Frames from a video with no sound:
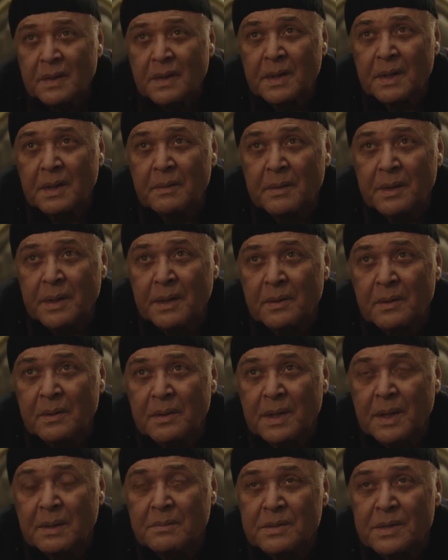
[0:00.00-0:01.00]
ودينا بيت
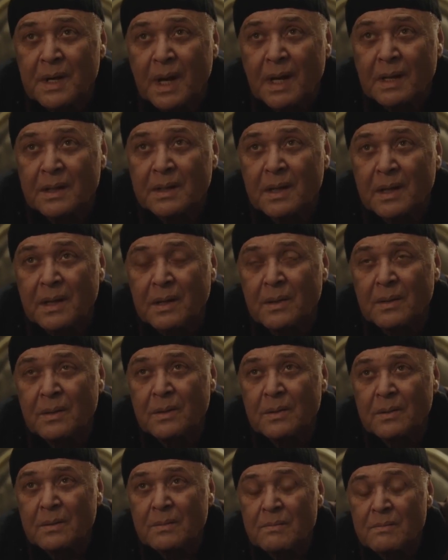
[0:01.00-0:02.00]
قدام سعادتك أهو
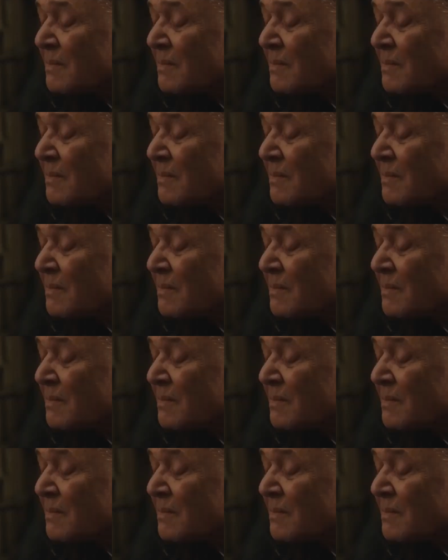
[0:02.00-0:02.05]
